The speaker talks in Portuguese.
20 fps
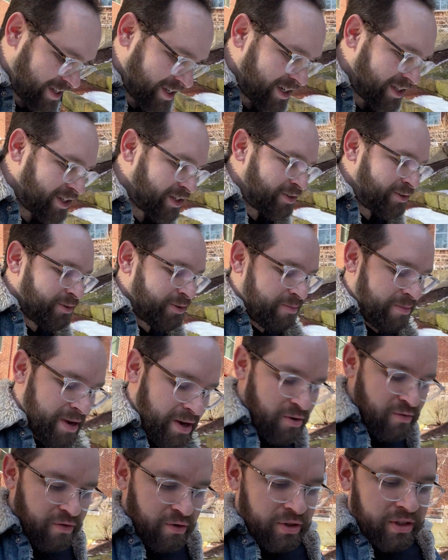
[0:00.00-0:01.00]
queridas, tudo
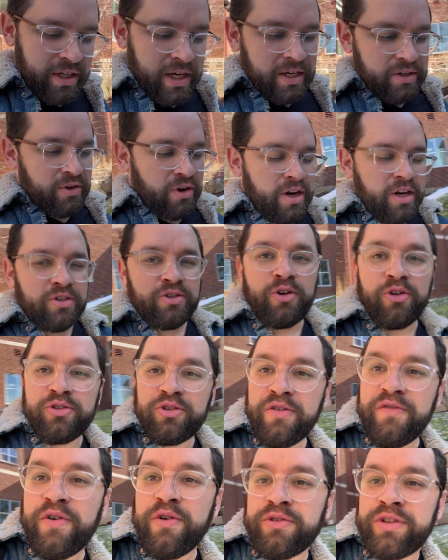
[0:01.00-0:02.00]
bem com vocês? Olha só,
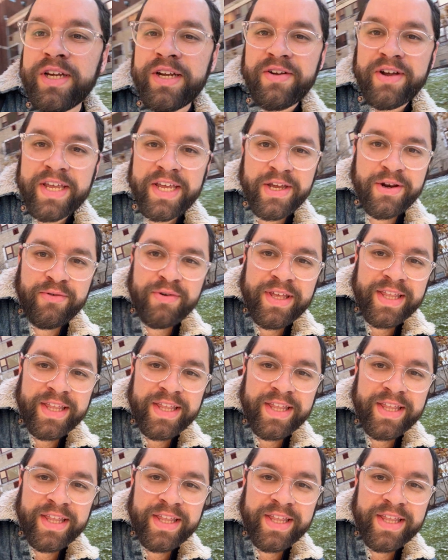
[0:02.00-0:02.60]
tô voltando aqui no